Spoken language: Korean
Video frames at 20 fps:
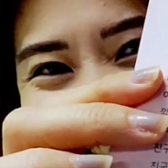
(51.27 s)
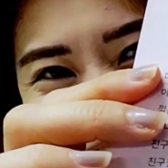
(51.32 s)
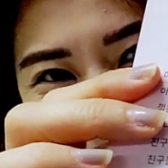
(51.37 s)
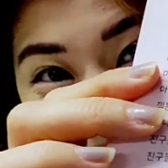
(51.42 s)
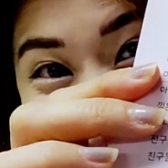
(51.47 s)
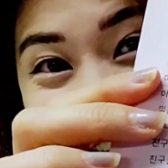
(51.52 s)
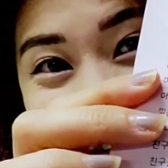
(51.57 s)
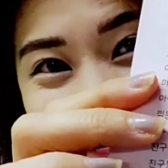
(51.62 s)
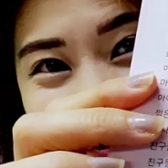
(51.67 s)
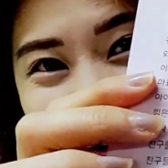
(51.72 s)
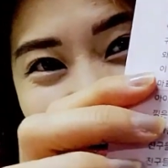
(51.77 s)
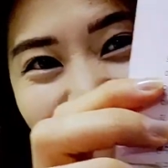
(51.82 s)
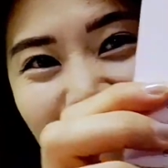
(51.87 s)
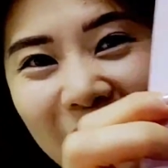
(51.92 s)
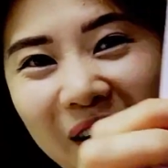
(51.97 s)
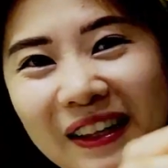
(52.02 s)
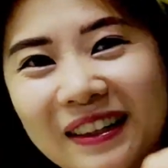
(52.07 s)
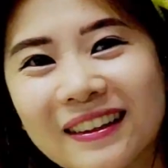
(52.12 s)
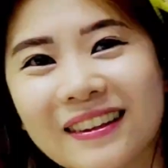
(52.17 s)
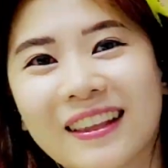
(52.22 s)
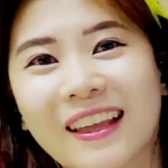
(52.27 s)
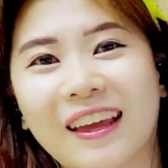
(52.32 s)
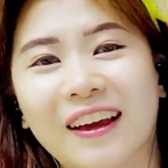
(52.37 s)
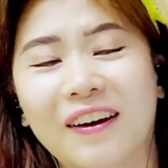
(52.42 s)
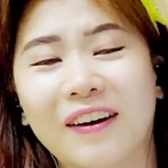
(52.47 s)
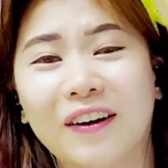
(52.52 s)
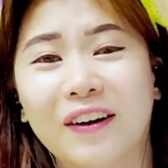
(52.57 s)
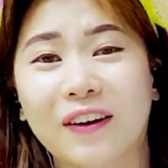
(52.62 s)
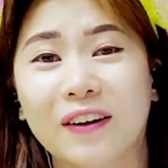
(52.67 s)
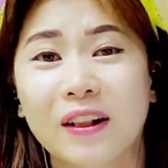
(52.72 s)
글도
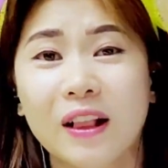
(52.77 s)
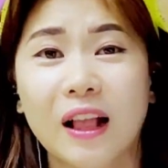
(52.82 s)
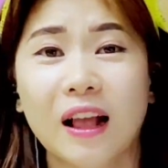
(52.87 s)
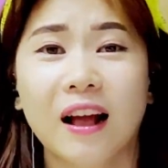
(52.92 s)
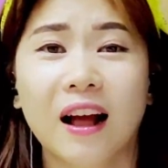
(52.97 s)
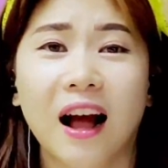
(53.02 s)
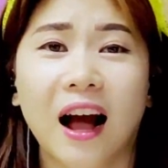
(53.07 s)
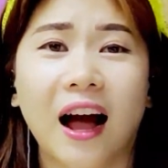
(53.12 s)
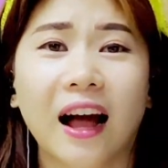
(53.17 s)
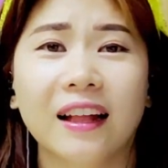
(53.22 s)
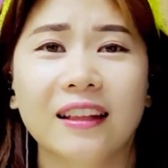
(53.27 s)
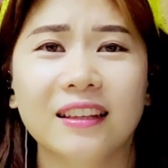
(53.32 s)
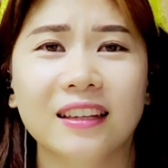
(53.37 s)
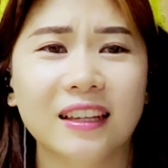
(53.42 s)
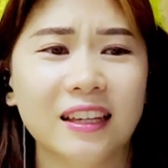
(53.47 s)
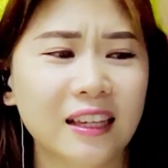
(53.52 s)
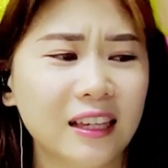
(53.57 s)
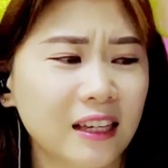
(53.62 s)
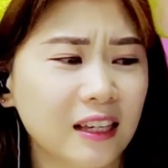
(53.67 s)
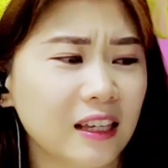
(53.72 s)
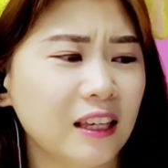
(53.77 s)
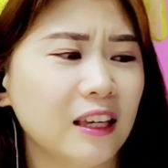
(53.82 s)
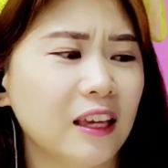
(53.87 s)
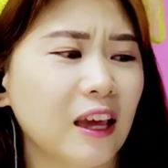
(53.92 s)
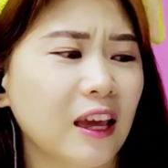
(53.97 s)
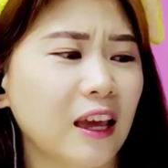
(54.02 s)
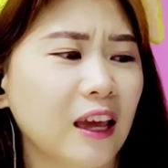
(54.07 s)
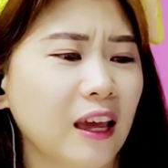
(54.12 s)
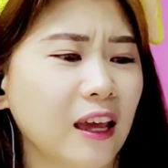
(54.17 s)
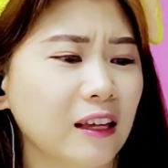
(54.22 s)
남겨보았는데요. 아니,
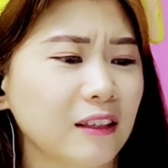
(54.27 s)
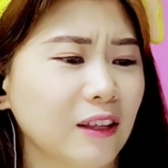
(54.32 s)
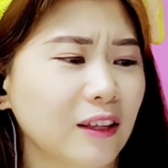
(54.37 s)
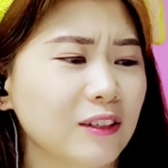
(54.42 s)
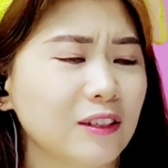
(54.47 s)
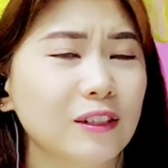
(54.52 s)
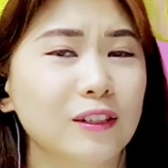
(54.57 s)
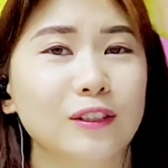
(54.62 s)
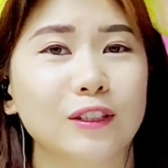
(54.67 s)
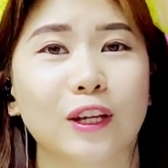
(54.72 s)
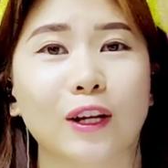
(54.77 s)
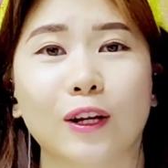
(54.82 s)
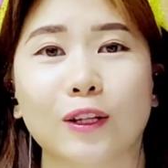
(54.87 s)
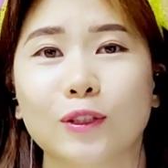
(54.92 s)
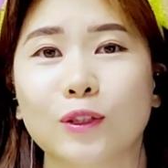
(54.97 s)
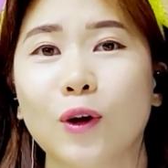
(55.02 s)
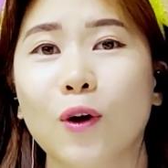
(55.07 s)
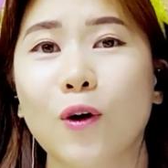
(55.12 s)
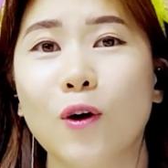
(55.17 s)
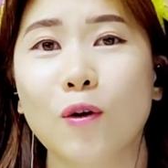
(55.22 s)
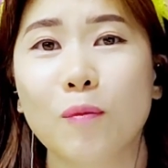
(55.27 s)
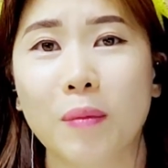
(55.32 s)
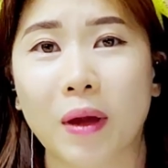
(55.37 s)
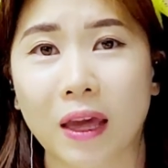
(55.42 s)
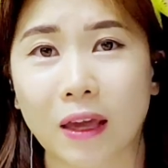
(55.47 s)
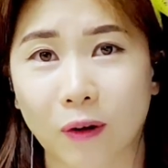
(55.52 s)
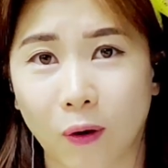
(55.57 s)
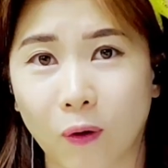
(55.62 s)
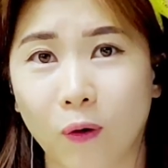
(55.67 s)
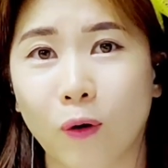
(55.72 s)
이게 사실은 제가
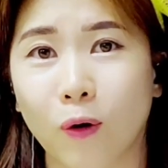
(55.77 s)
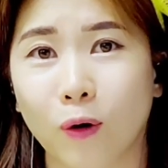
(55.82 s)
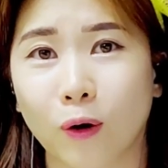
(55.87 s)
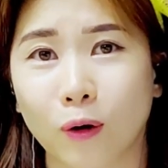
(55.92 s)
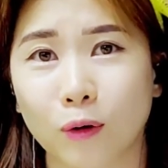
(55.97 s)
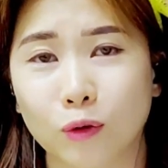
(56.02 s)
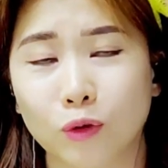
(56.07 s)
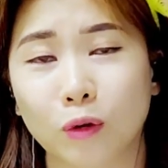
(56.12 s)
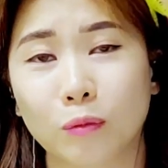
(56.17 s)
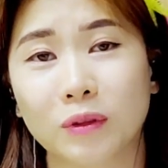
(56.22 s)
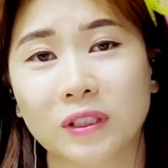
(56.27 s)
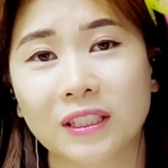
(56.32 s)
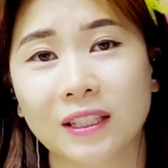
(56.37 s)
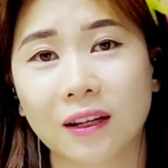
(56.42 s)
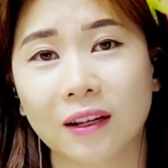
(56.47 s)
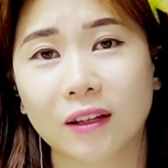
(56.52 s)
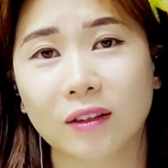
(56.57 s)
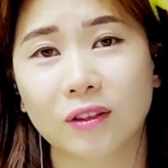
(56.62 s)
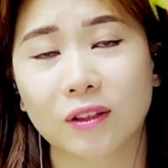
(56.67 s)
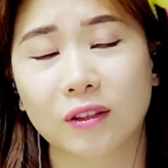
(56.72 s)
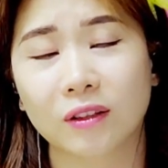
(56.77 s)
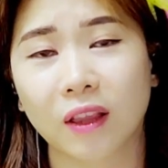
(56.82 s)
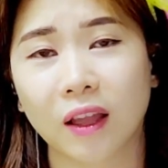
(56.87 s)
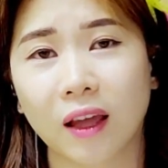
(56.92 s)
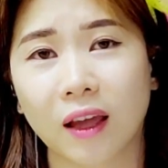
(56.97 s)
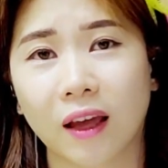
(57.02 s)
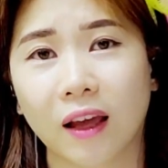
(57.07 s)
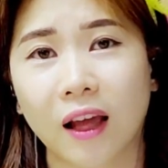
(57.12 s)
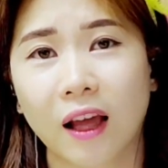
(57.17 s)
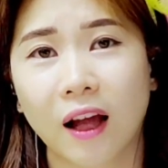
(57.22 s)
처음에 영어 수업을 시작했을
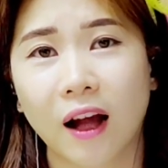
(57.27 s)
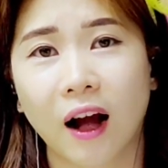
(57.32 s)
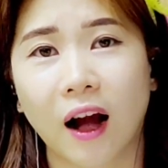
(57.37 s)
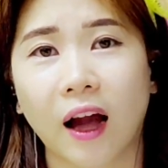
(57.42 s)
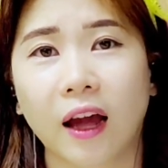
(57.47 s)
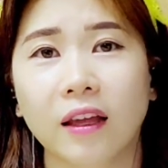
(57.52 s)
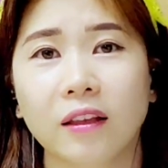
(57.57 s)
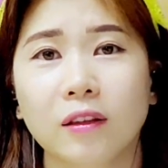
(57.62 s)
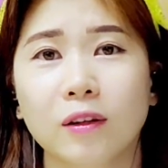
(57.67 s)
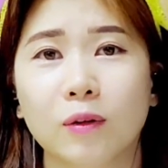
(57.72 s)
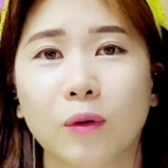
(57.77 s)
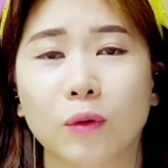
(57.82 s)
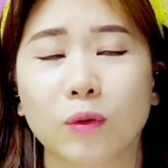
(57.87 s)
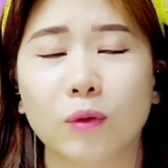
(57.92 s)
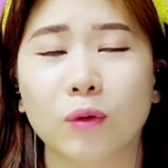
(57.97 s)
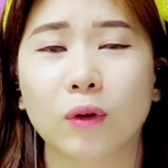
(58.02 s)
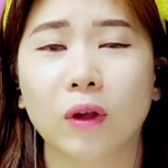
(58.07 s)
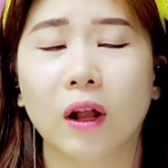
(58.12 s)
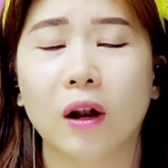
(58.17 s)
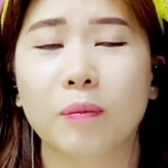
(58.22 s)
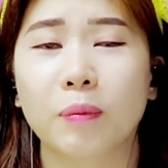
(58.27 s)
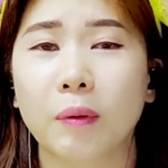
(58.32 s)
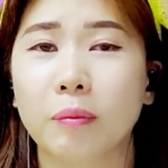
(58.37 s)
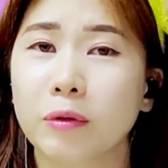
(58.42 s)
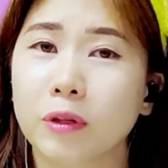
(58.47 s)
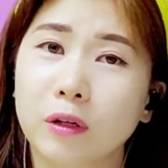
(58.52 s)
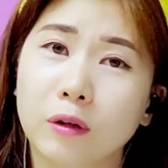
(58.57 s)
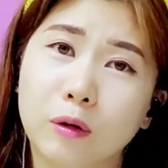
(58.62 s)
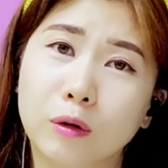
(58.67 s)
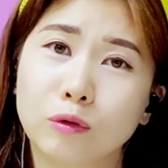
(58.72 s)
때 아이들을 어떻게
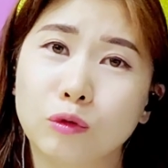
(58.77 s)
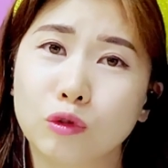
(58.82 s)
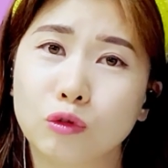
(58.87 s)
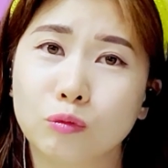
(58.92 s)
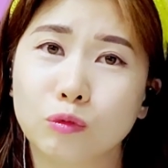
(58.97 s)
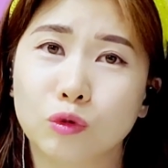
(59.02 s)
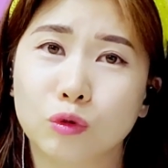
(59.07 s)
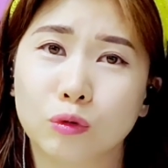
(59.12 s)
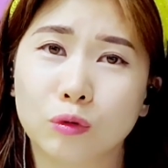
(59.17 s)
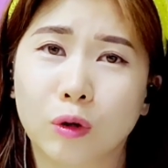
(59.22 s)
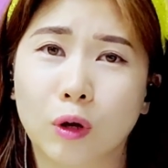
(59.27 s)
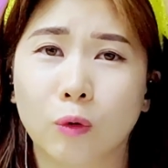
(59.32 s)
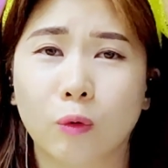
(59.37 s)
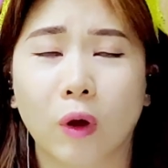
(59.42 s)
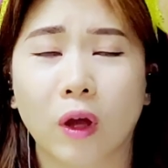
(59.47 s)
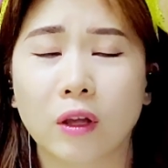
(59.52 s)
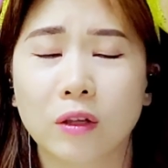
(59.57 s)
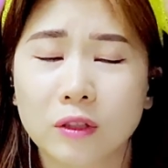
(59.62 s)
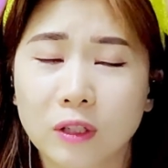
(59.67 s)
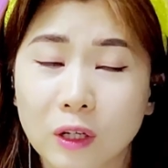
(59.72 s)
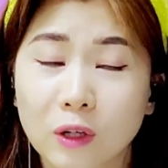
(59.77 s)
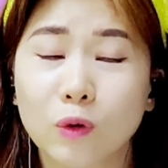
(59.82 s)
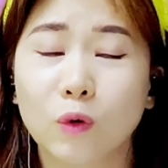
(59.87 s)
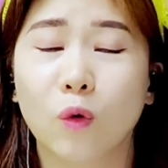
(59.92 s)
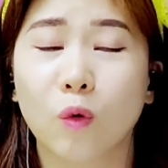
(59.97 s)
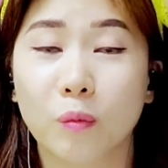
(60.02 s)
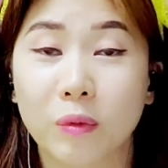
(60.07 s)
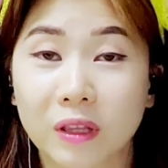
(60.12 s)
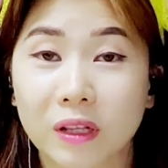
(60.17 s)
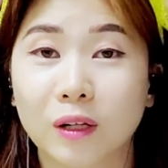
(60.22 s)
알파벳을 가르쳐주면 좋을까 굉장히
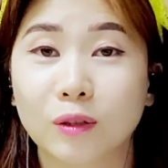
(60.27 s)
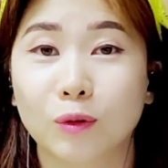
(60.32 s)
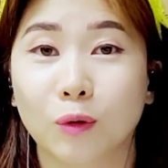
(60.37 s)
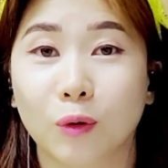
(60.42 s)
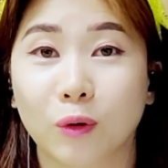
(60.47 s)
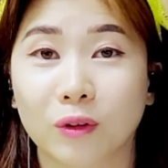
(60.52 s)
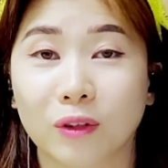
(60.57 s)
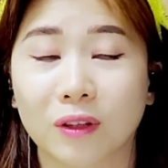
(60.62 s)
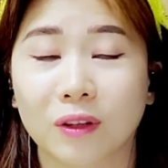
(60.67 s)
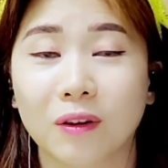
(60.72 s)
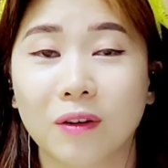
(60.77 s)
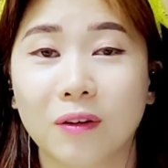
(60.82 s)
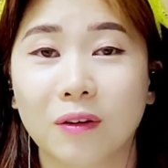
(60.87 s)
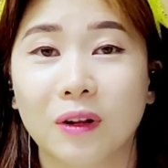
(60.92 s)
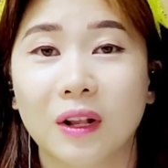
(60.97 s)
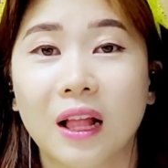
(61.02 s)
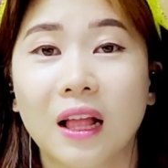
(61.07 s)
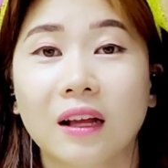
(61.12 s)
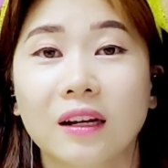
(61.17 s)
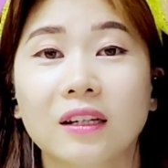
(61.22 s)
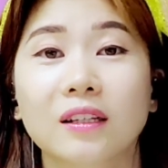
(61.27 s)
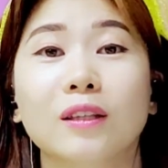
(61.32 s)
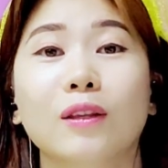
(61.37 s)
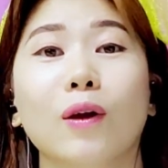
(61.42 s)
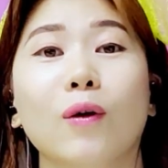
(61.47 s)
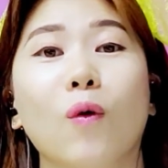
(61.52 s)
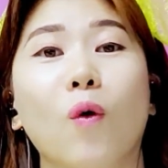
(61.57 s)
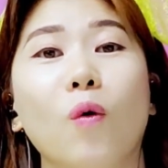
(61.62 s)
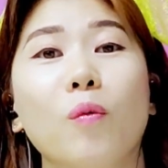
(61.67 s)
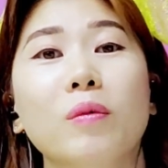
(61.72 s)
고민을 했었거든요. 그때
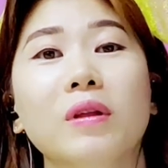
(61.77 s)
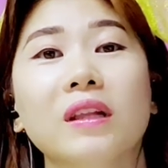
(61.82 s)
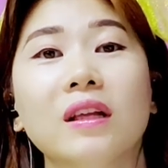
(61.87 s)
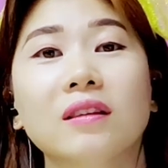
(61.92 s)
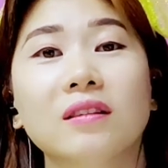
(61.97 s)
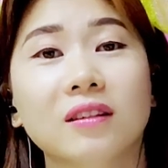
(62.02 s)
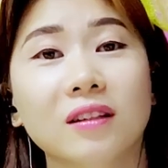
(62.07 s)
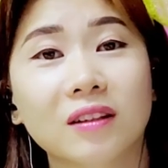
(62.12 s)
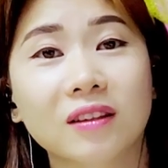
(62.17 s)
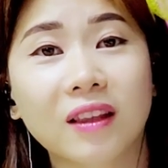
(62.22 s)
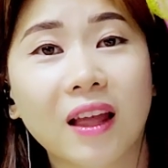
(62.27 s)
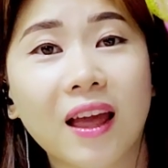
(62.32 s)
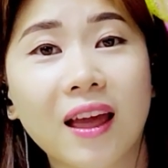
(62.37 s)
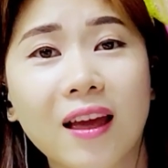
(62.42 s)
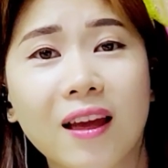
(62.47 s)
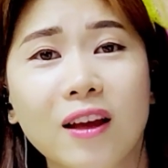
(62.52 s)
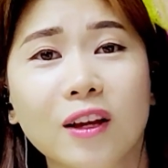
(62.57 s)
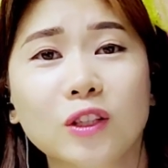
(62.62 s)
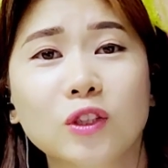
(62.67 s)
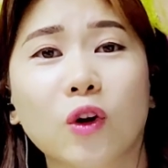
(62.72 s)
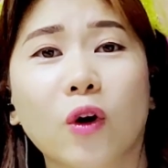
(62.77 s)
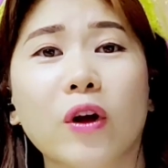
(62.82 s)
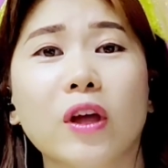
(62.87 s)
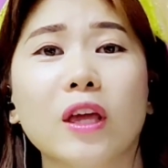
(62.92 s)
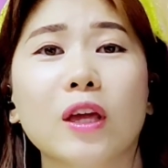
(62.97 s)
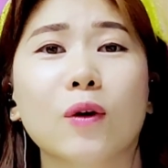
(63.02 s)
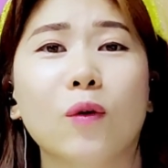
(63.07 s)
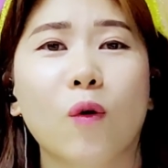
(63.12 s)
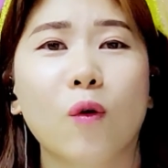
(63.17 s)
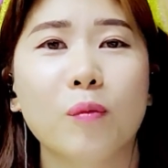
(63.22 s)
고민했을 때
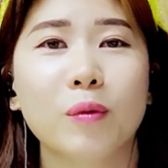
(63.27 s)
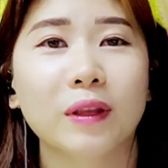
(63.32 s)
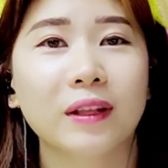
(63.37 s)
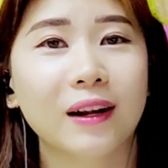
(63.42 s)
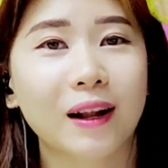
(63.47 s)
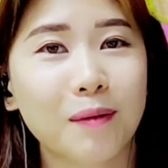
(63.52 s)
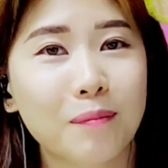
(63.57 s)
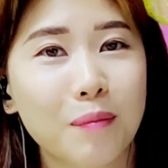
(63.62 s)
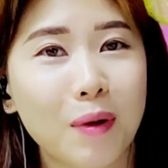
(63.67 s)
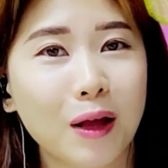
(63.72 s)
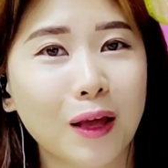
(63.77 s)
저희 이 고민을 한